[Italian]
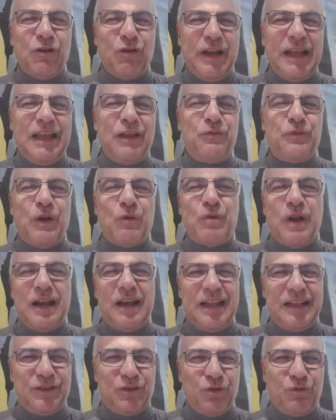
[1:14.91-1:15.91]
non è che fra un
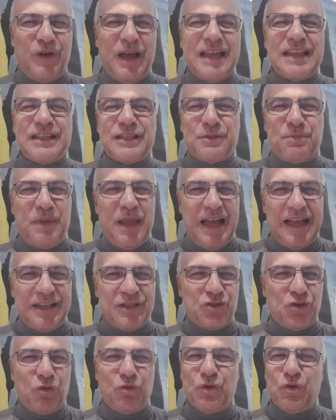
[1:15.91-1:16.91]
annetto vai in
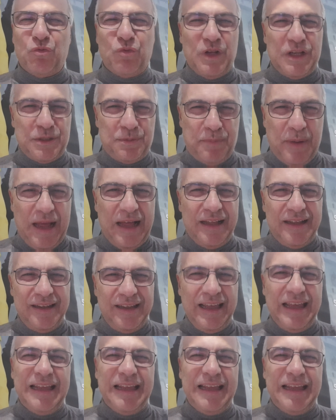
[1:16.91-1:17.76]
spiaggia o in una spa,